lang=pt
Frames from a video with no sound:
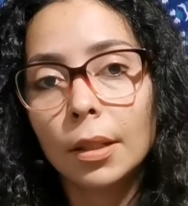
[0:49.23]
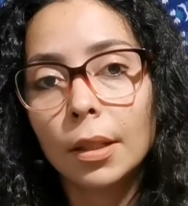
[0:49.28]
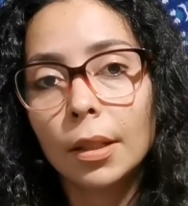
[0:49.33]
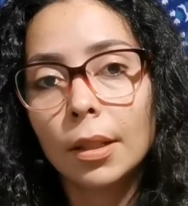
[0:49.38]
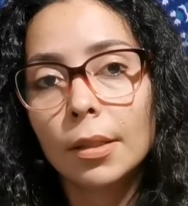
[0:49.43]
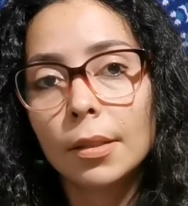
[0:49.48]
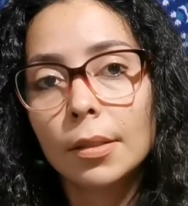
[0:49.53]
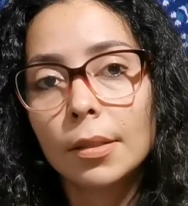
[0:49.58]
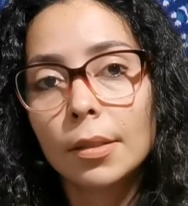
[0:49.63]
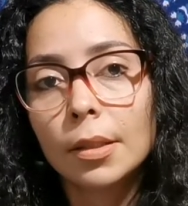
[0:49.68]

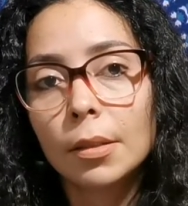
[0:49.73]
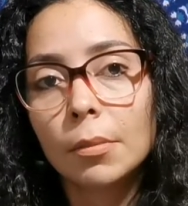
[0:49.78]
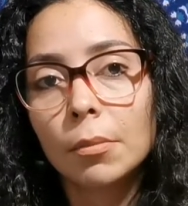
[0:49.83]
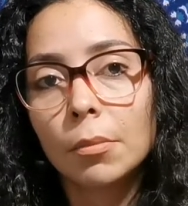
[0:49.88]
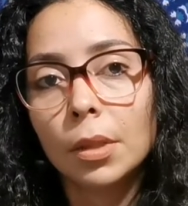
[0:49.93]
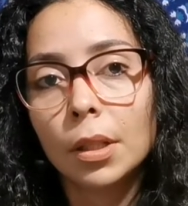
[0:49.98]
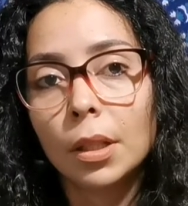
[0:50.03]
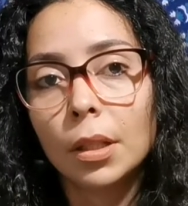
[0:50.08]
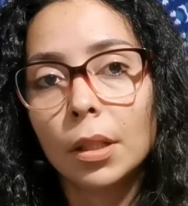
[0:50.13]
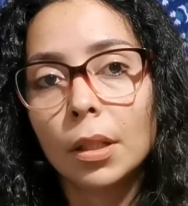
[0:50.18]
esse
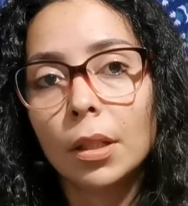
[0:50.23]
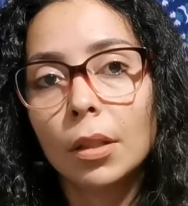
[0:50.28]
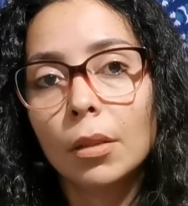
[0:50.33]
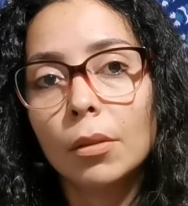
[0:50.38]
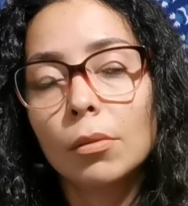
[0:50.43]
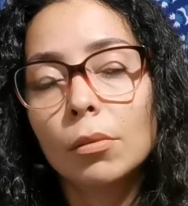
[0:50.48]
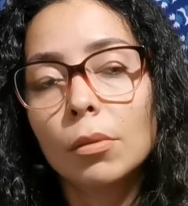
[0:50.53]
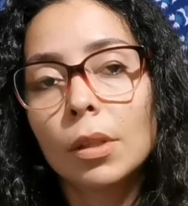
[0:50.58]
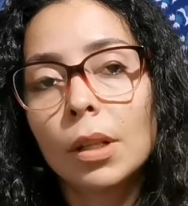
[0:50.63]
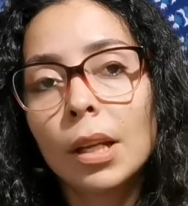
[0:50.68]

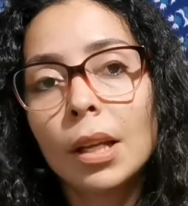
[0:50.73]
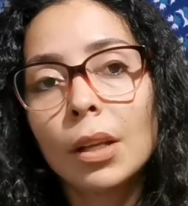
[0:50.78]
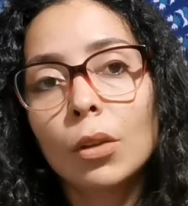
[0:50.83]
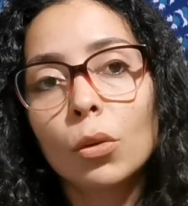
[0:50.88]
medo,